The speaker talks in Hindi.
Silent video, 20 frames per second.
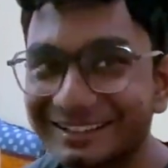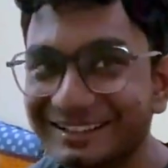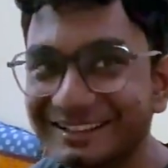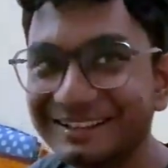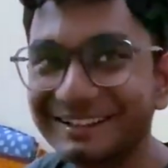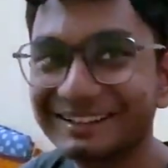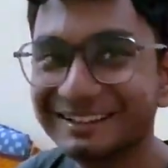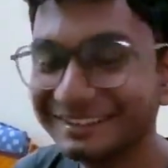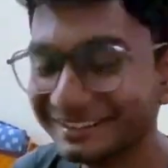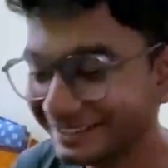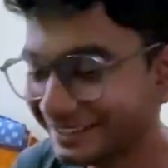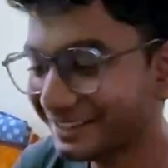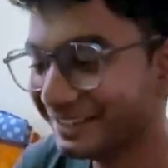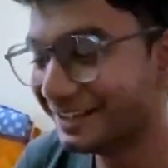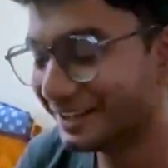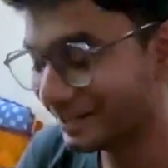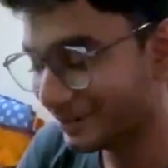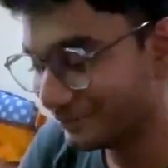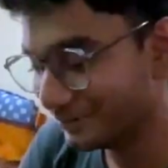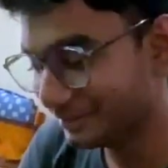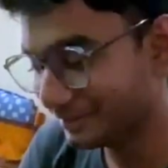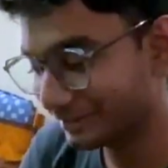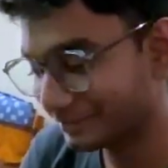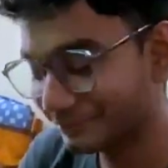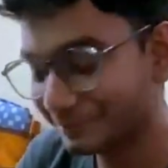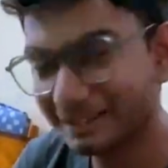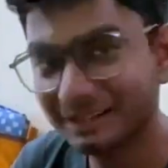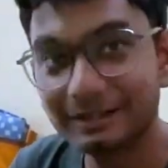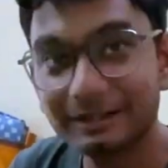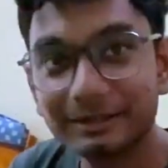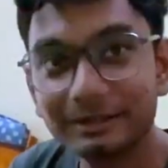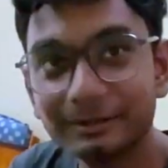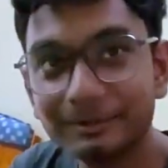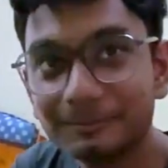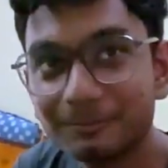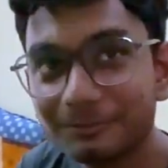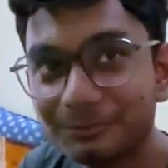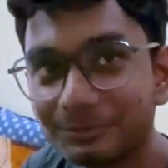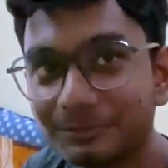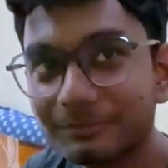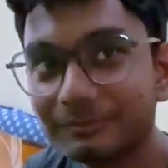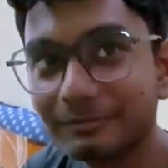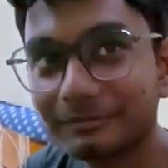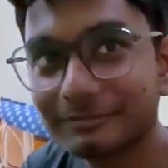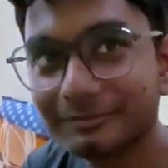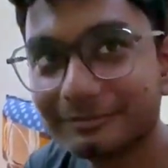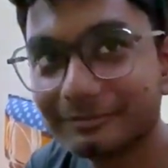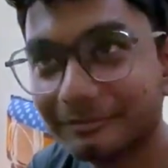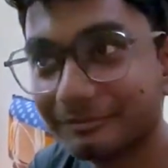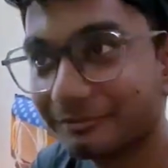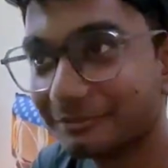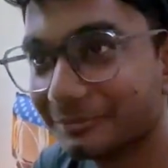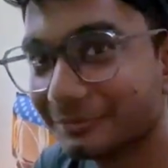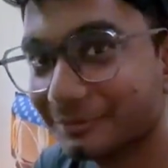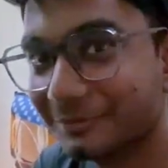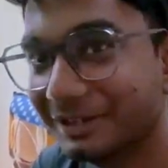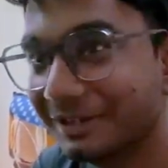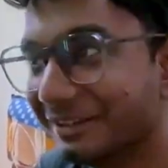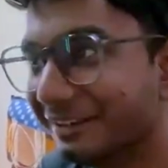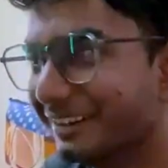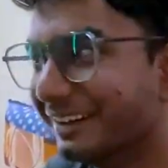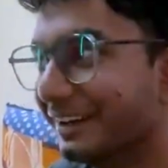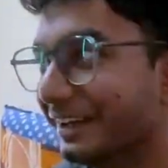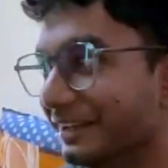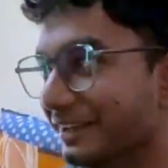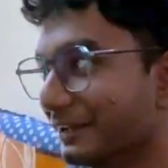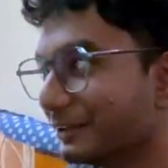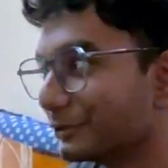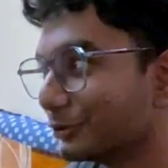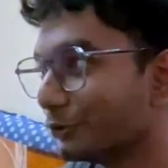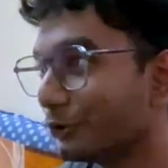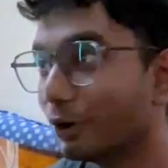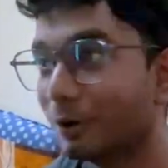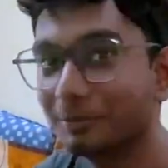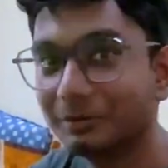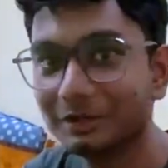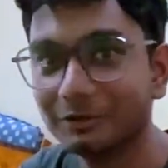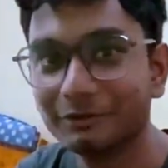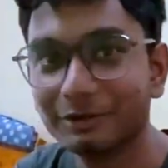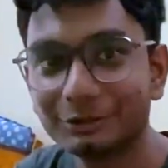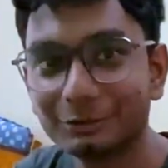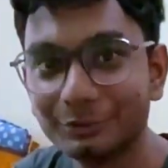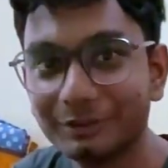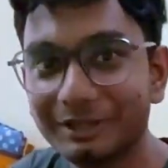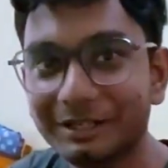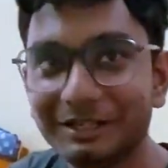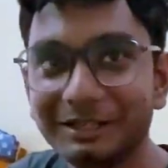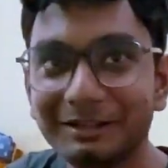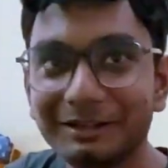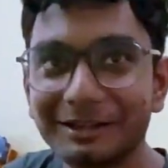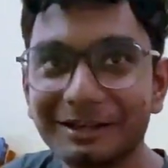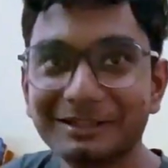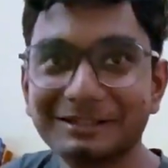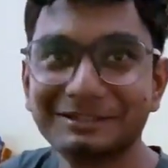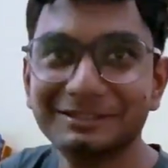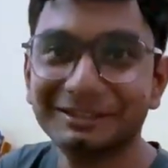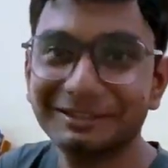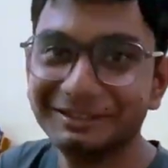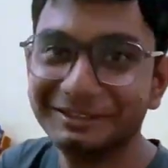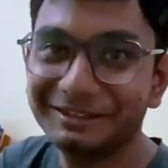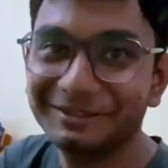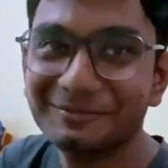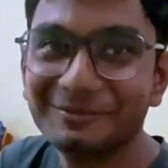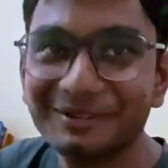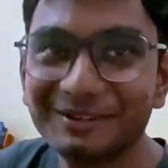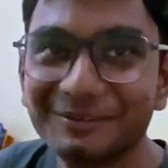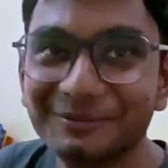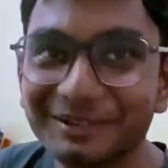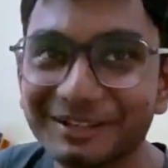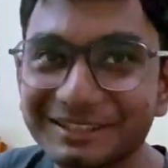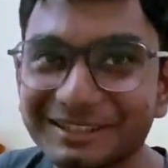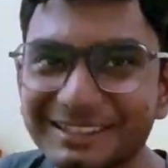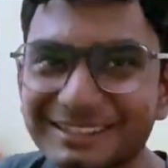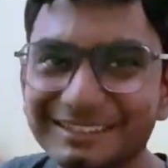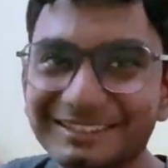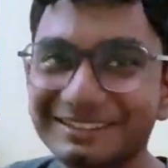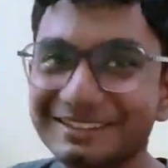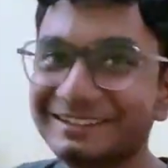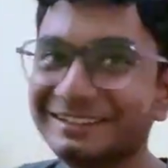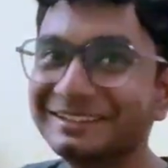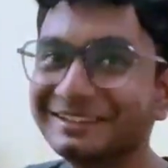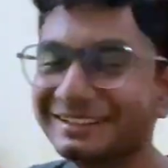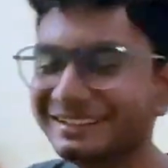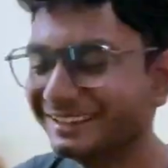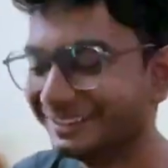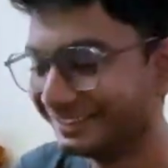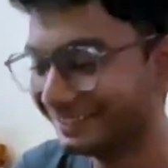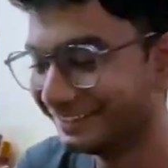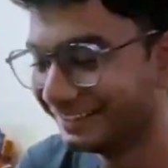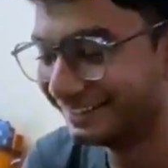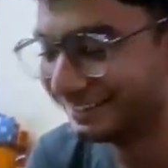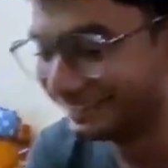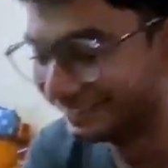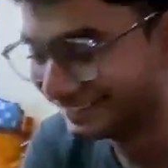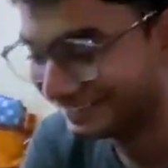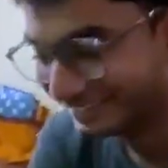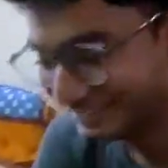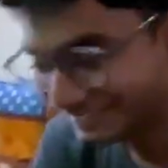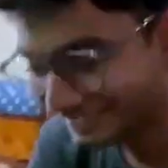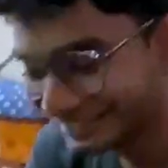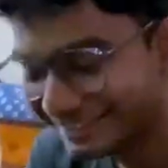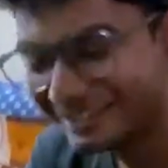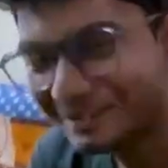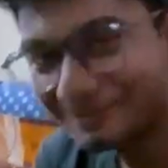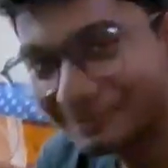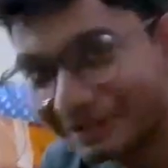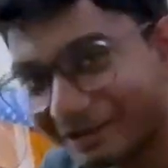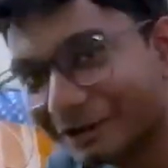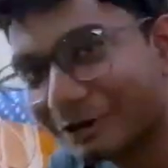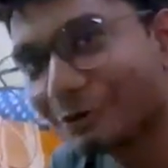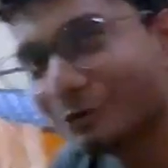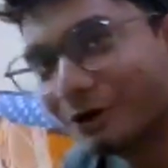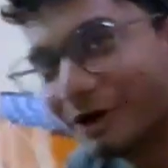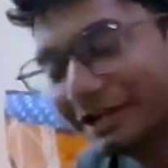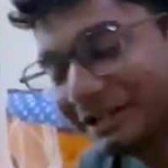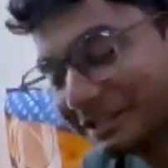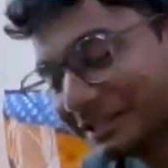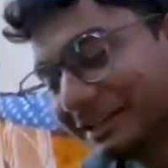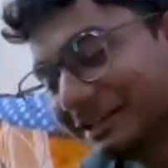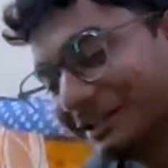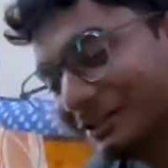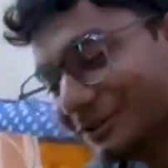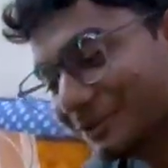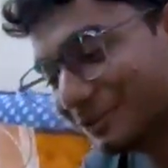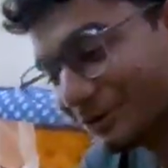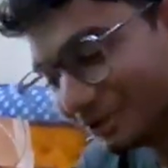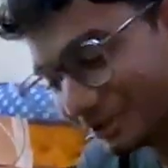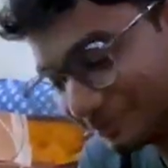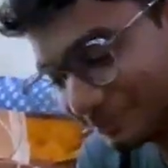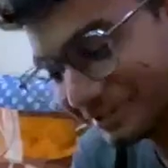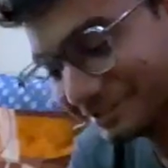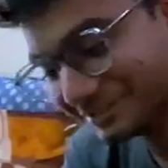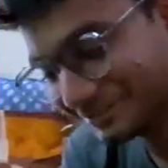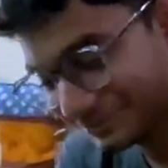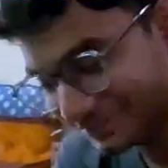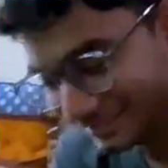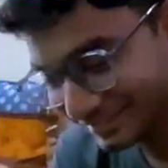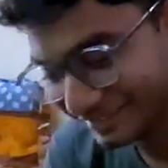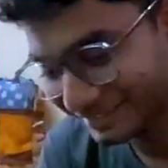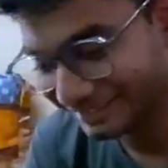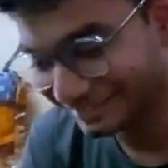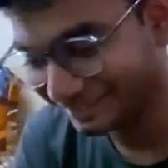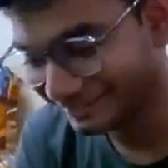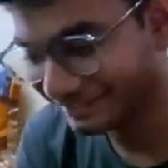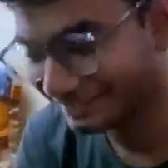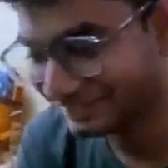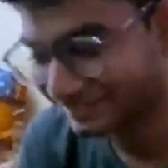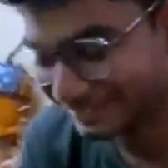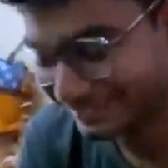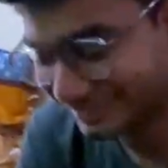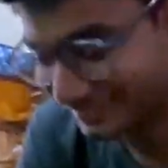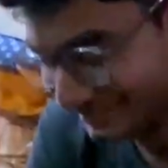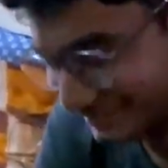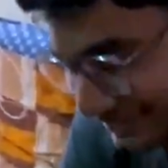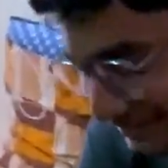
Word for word: अच्छा तो डेवन वाली कंपनी कितना पैसा दे रही है पता एक तो ऑप्टिवर तो एटीन लैक्स दे रही है पर मंथ ओके सो एटीन लाख नॉट एटीन के लिए तो बहुत पैसे मिलते हैं हाँ सो so